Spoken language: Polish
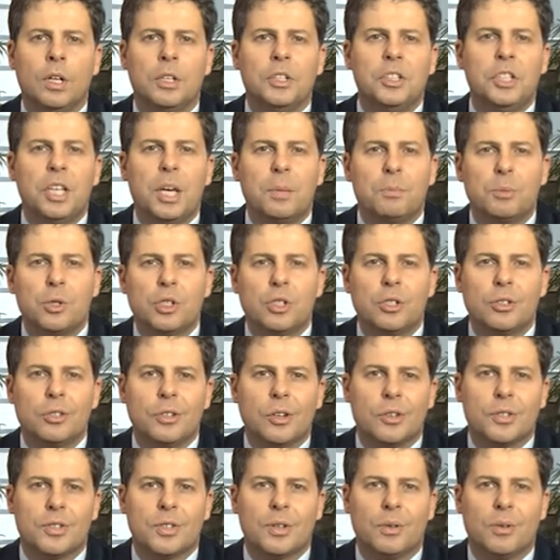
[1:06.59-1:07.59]
nie
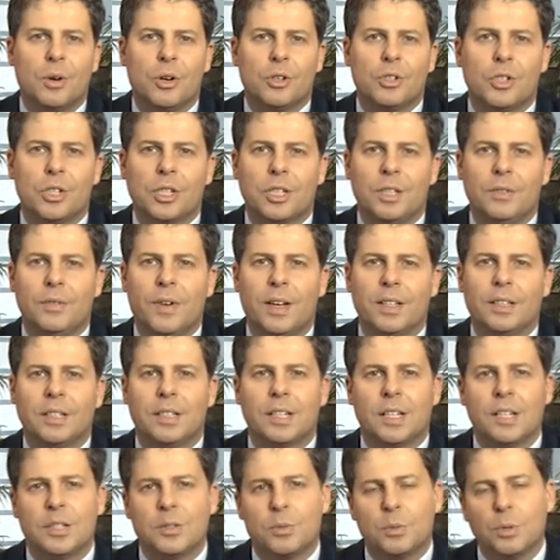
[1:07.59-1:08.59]
przyniosą
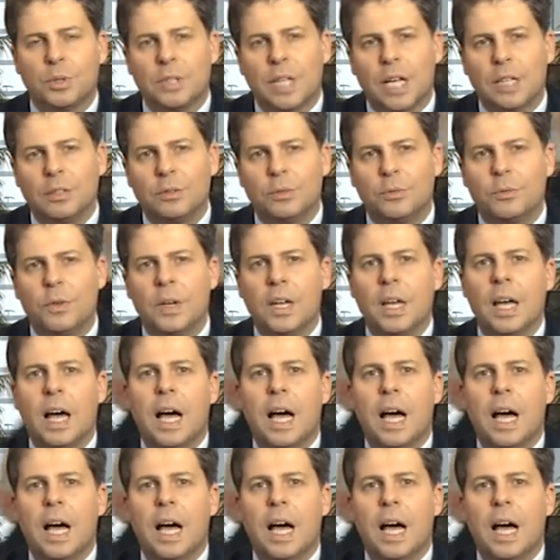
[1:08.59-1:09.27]
oczekiwanych rezultatów,